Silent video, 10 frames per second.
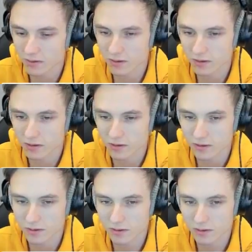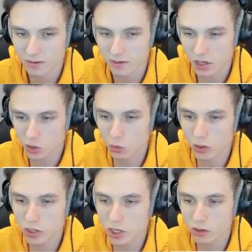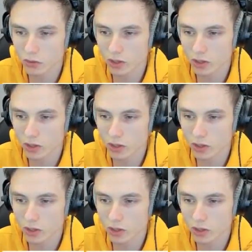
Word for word: Жесть А скорость как